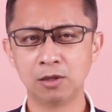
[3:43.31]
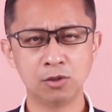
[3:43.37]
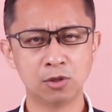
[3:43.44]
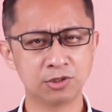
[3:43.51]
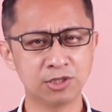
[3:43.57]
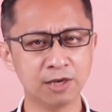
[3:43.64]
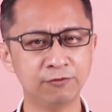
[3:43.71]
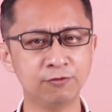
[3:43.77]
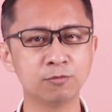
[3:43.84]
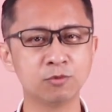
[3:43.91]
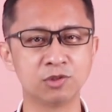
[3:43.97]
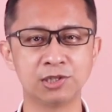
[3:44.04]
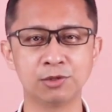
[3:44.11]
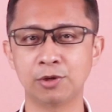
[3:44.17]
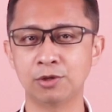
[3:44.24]
有些父母
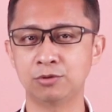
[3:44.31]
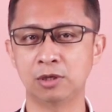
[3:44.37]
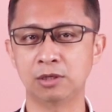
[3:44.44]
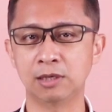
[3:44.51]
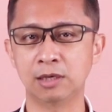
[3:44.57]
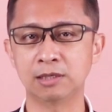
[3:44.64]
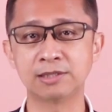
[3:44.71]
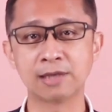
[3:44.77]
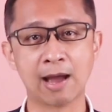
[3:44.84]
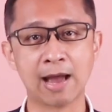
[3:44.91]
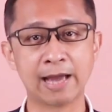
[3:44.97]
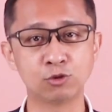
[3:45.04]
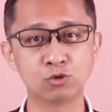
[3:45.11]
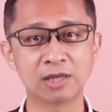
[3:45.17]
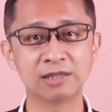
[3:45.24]
亲会觉得小
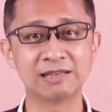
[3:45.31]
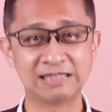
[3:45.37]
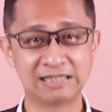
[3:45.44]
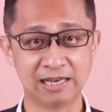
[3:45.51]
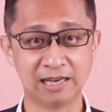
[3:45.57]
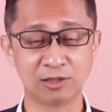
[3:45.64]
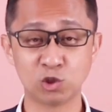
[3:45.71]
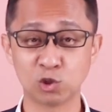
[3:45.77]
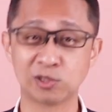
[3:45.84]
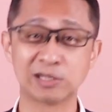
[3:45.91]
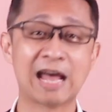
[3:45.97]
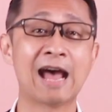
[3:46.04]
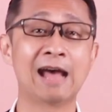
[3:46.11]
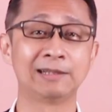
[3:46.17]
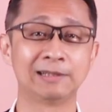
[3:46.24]
孩赚的钱就是他